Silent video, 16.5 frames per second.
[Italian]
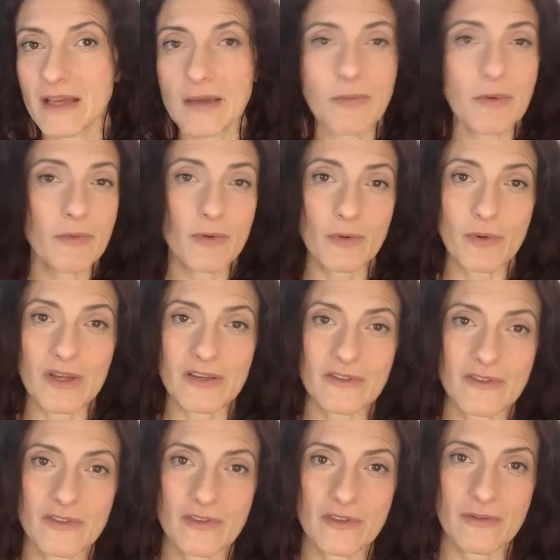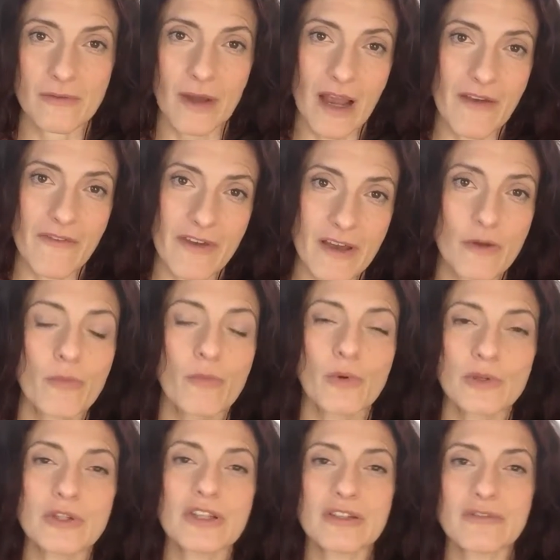è proprio questo, avere un
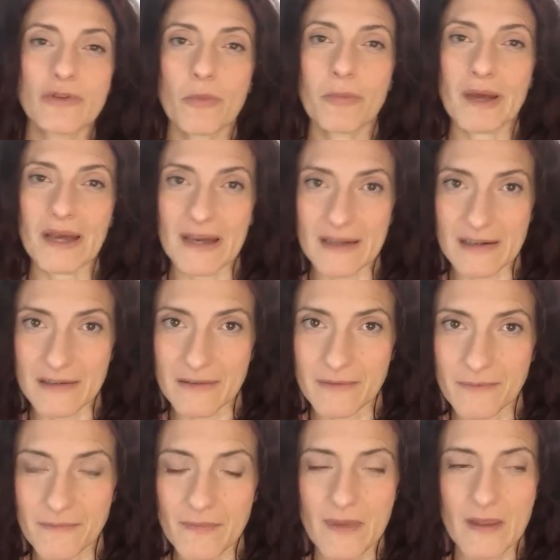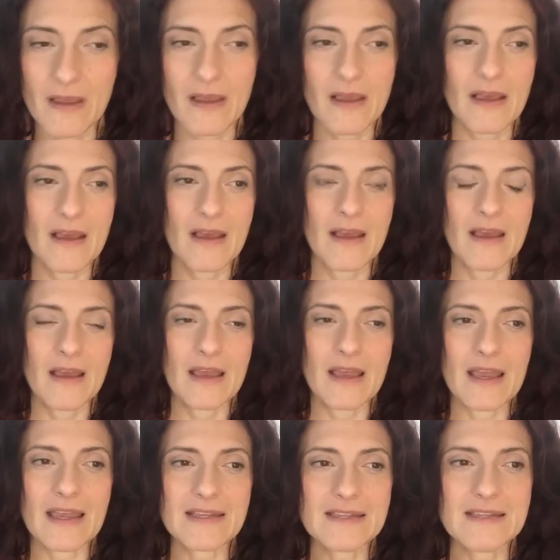motivo per
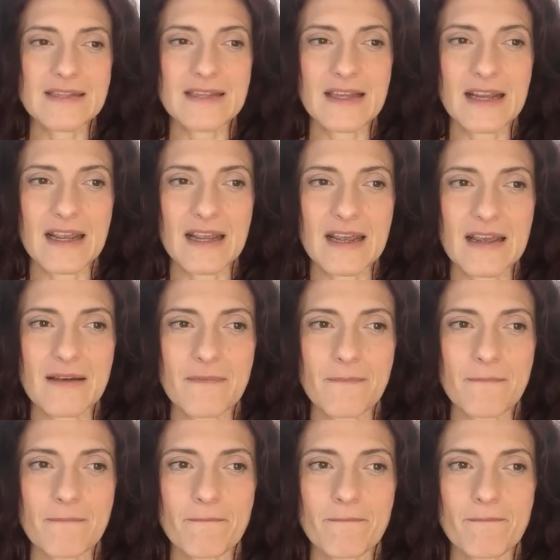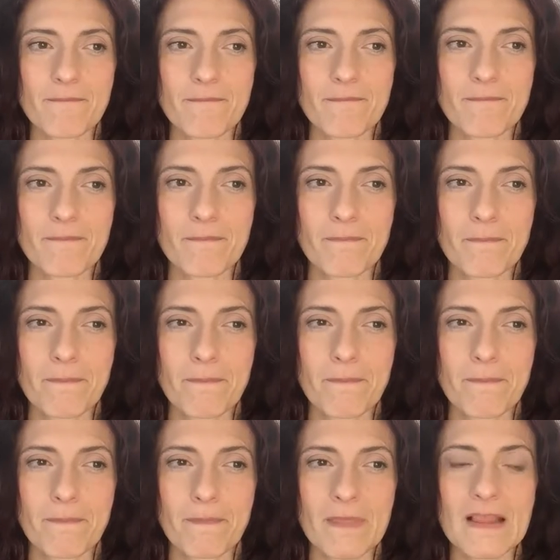essere mh,
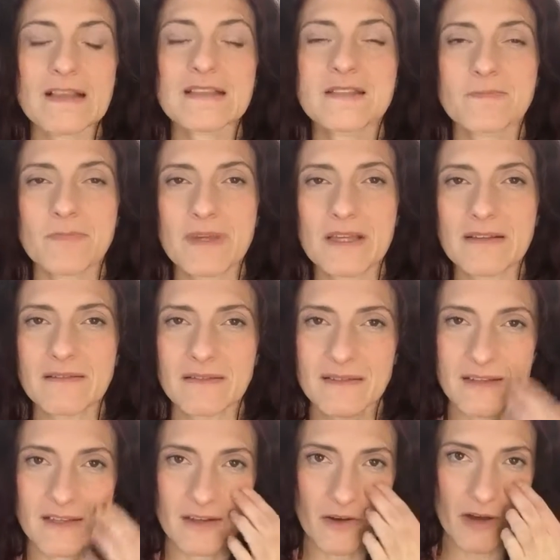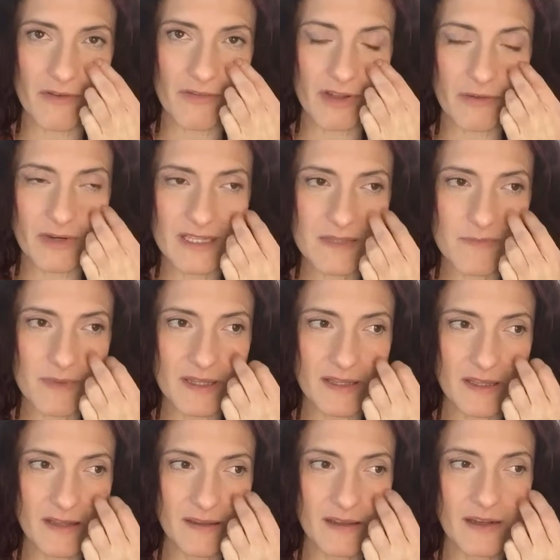mm, spinti, no? avere una
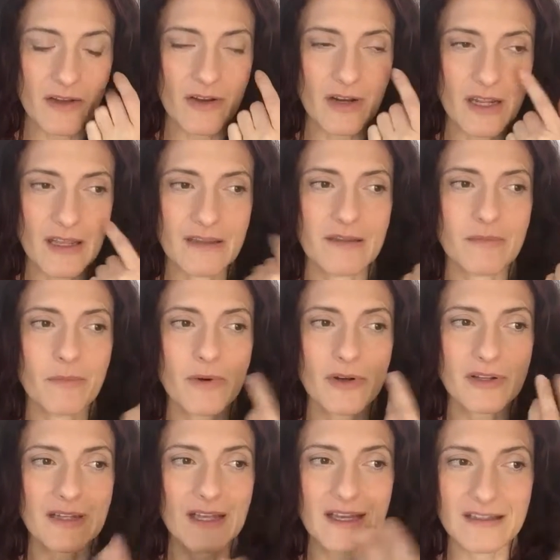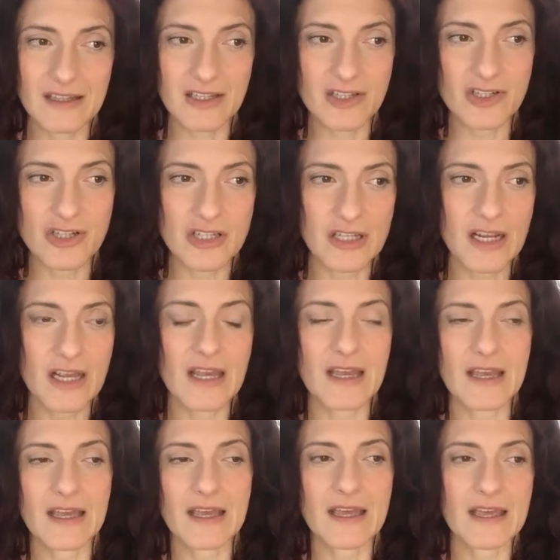spinta interiore che ti porta ad
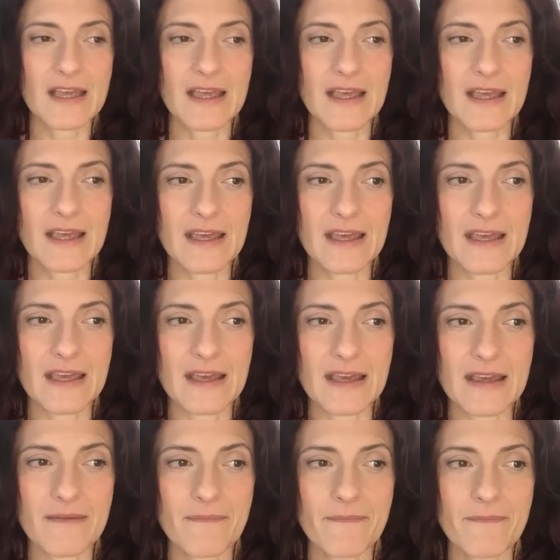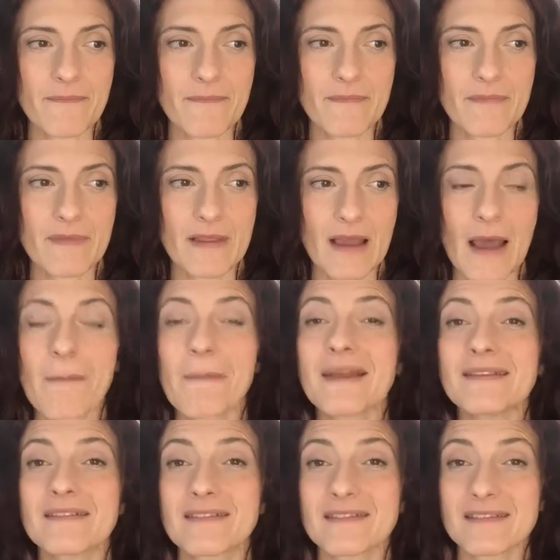agire e a
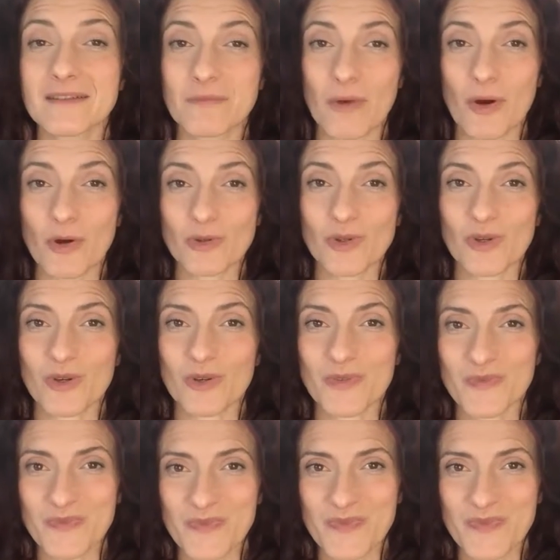metterti in moto,